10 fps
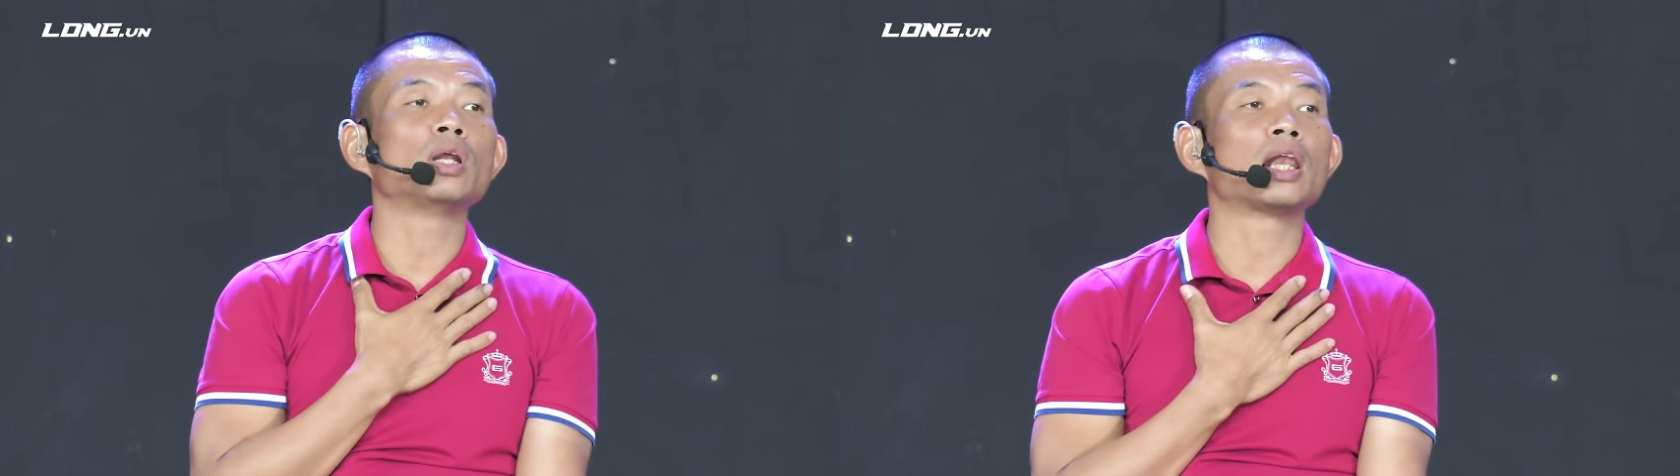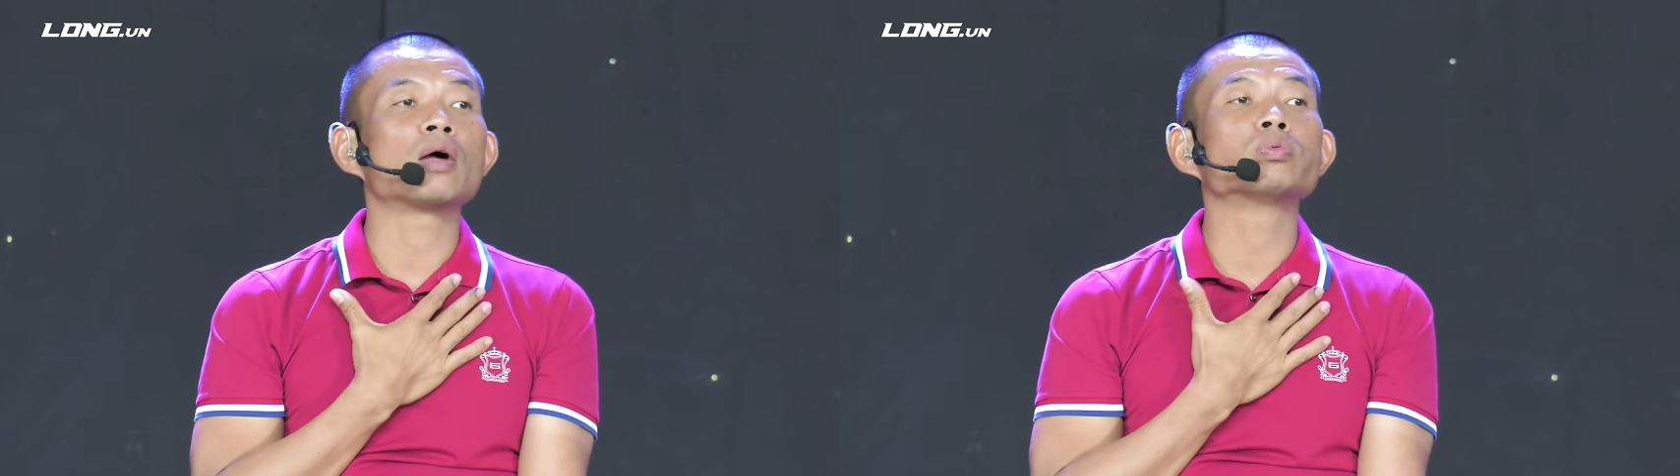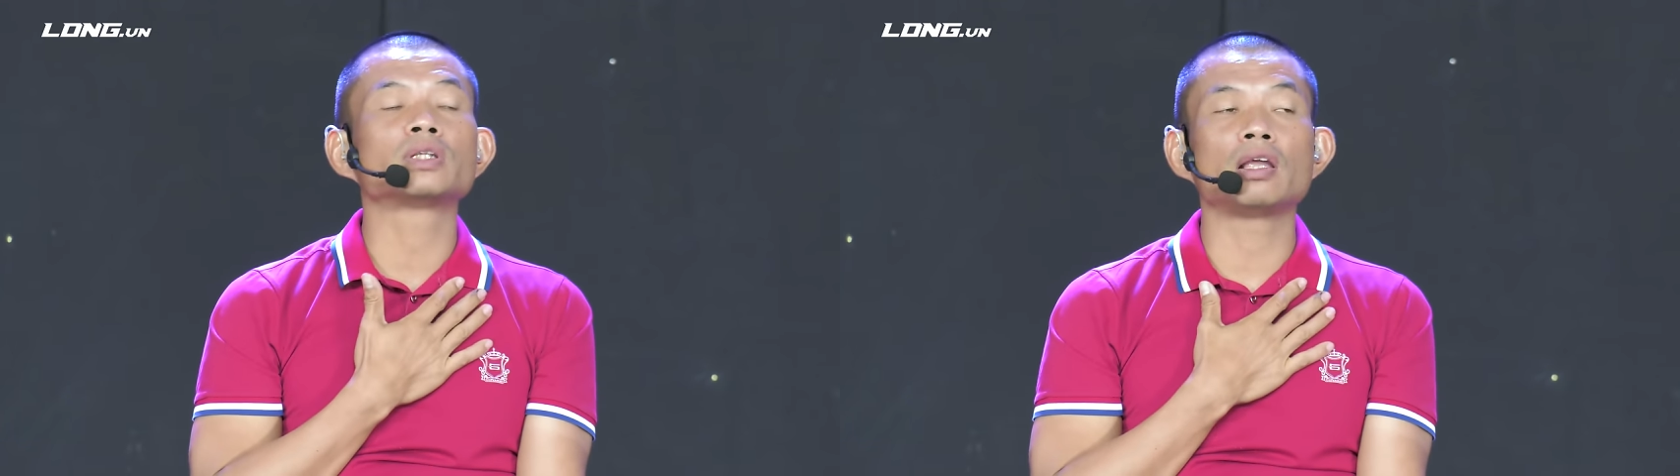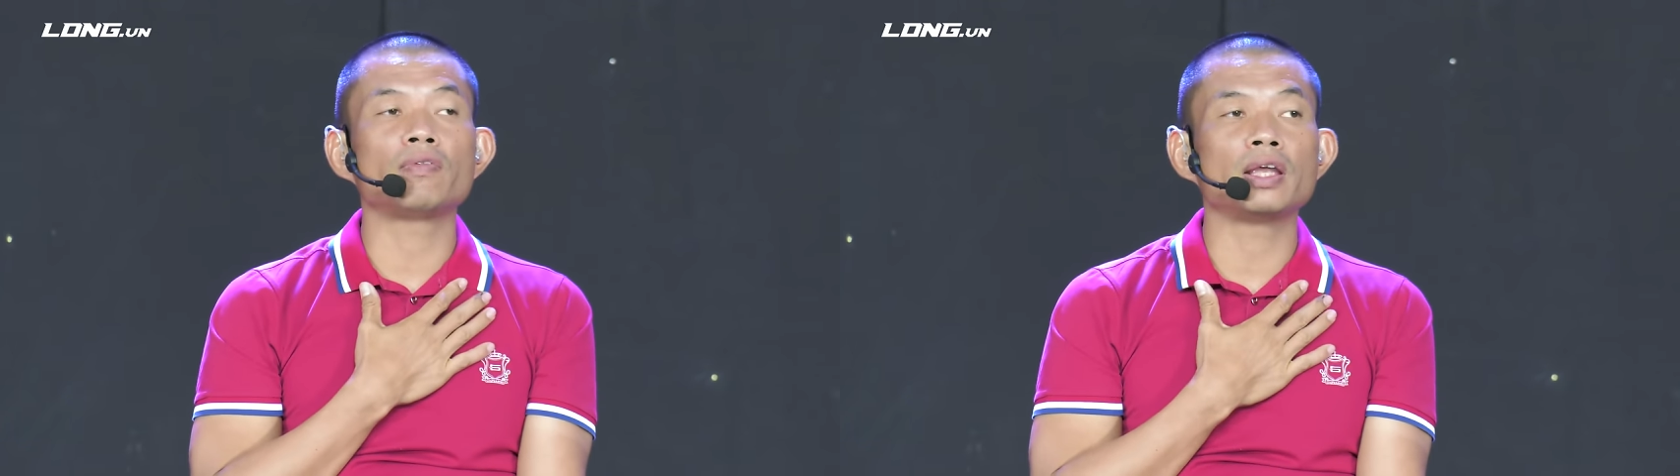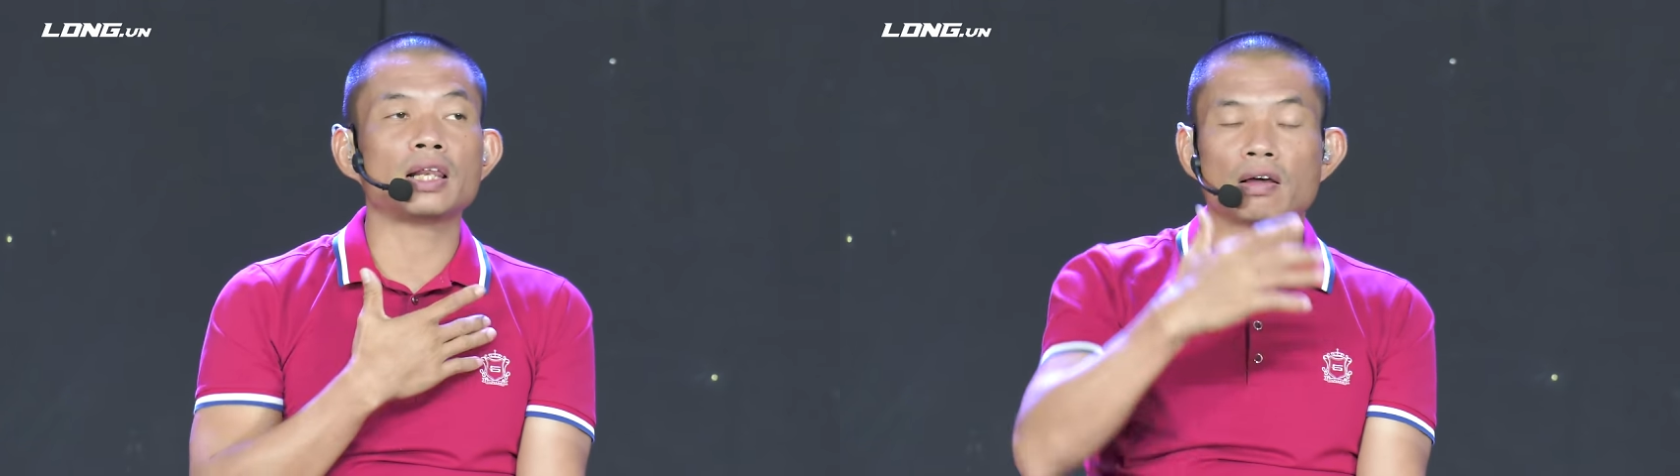là long tv
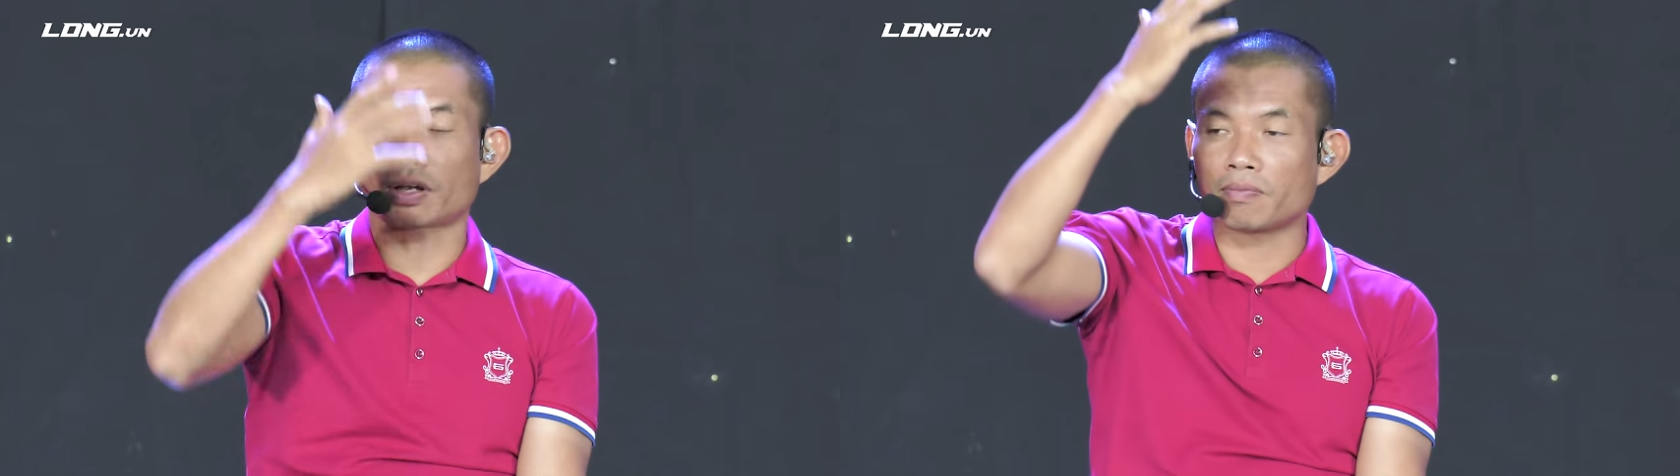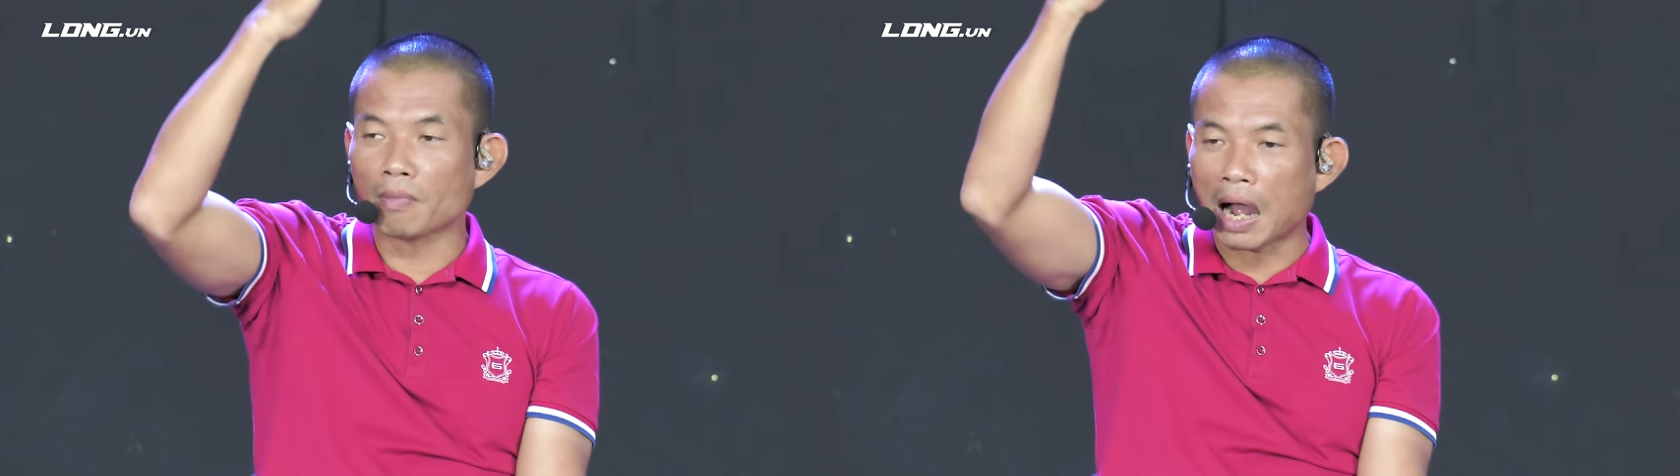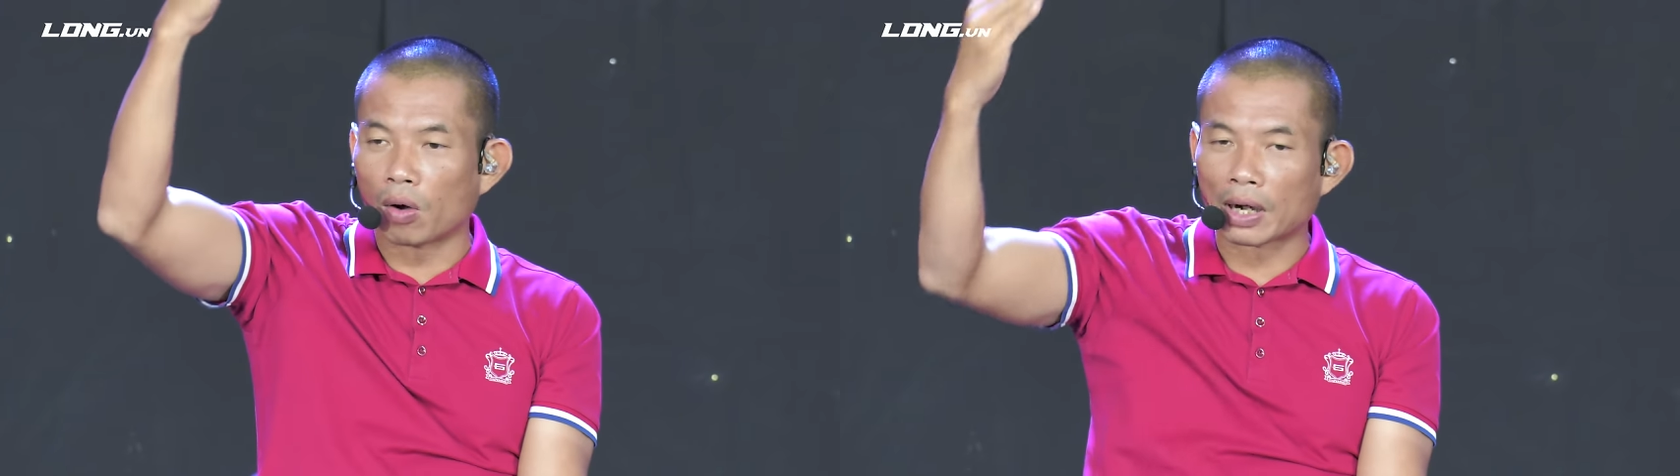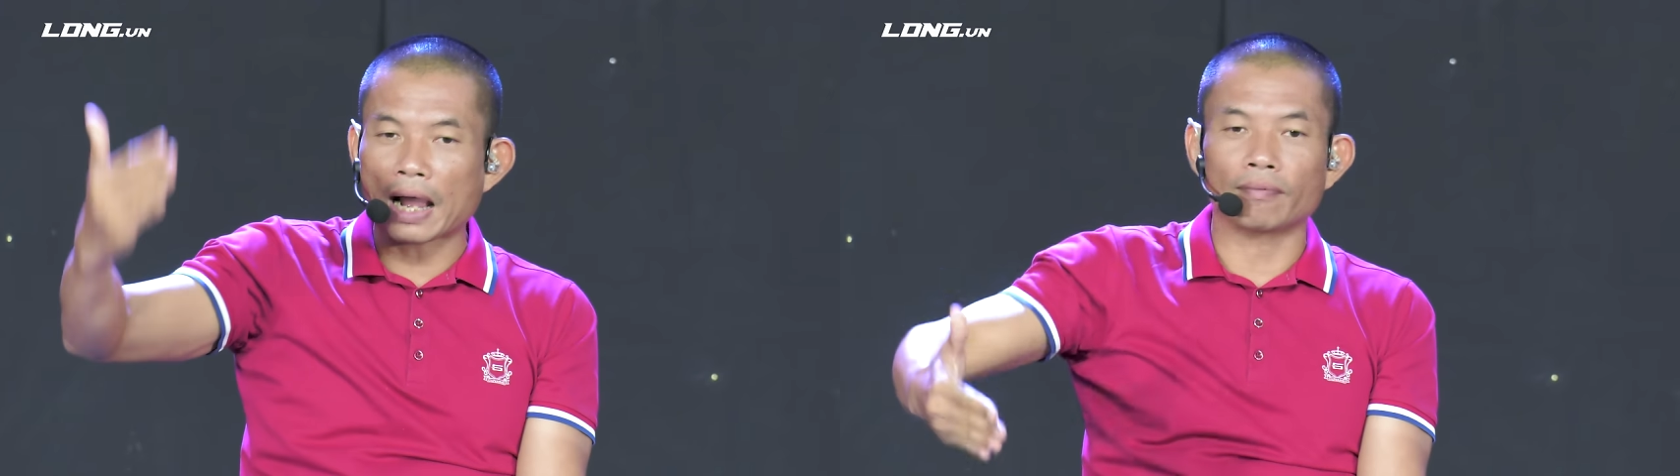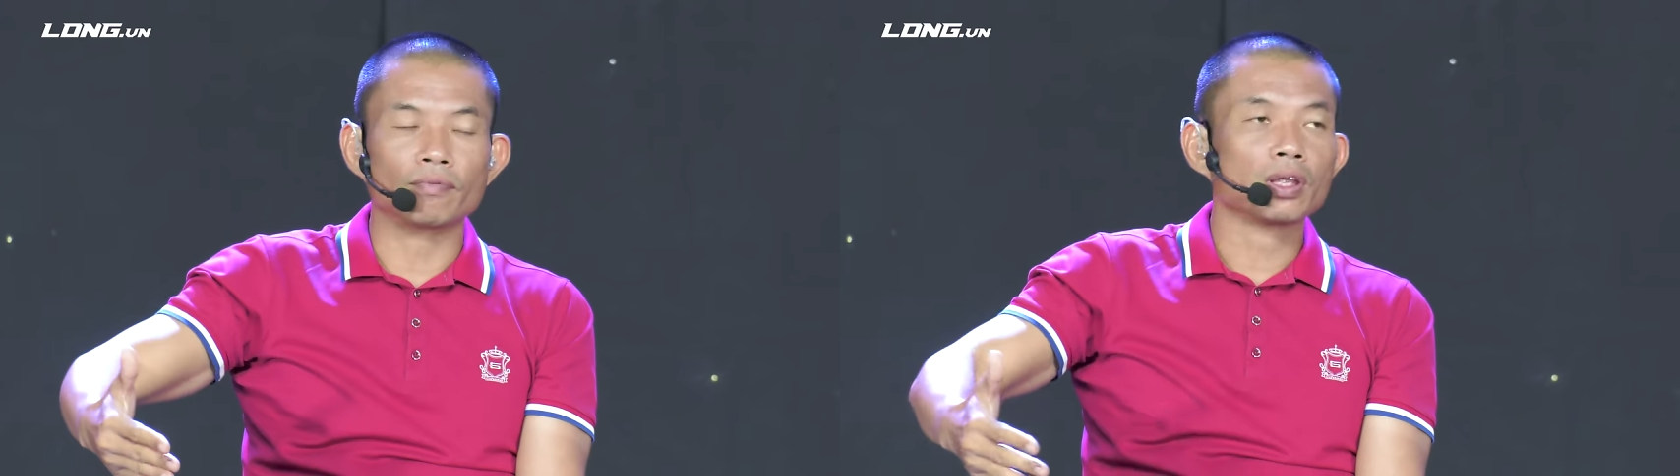là cái bảo đảm